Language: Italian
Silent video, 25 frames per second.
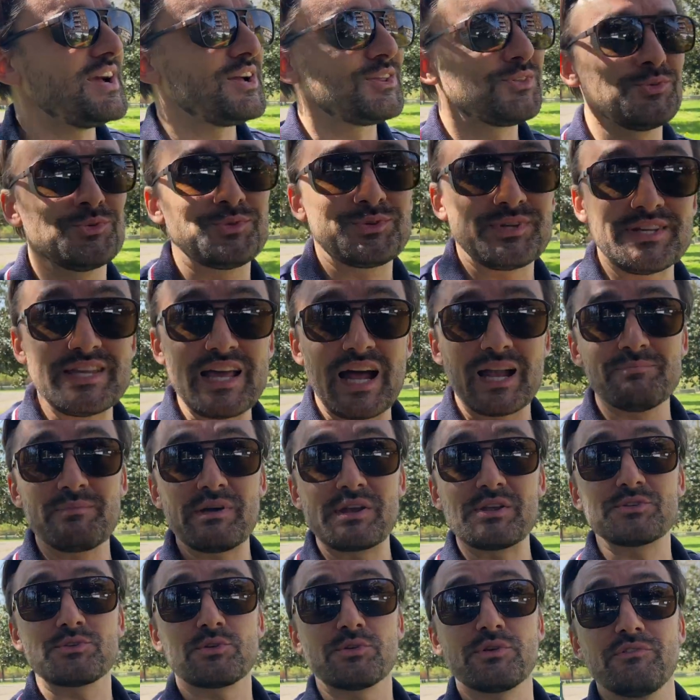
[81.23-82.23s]
tutti gli
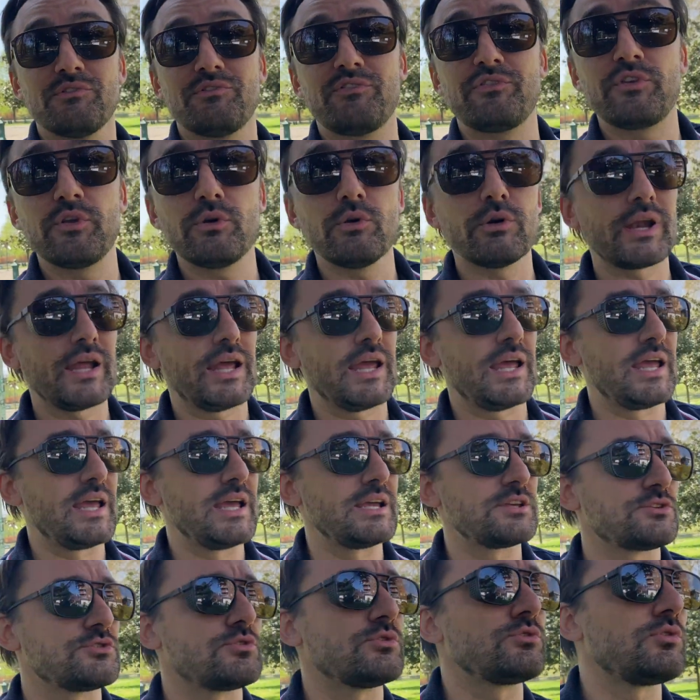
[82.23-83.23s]
alberi sono in fiore
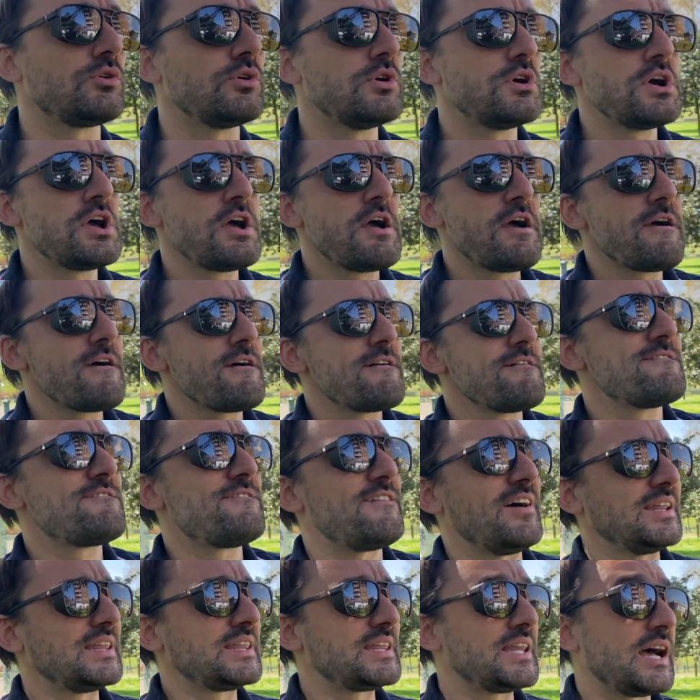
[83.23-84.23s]
e sono
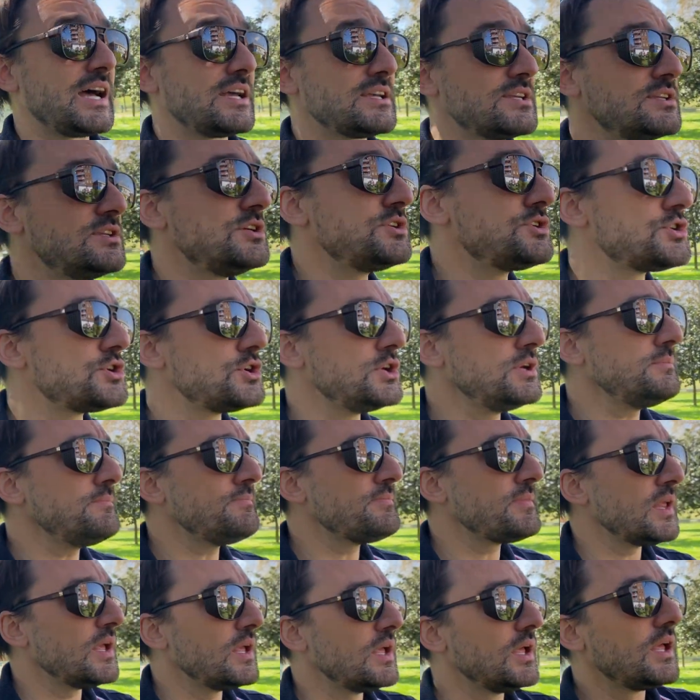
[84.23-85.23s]
fantastici
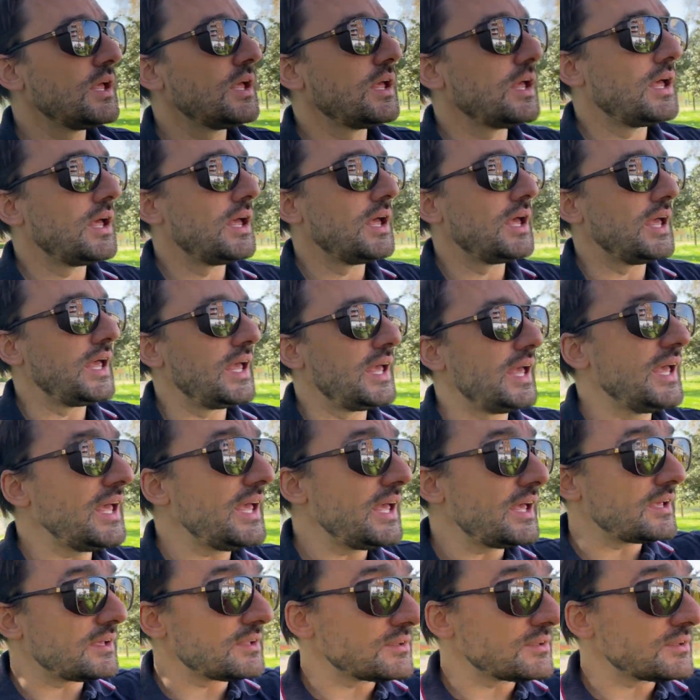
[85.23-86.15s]
e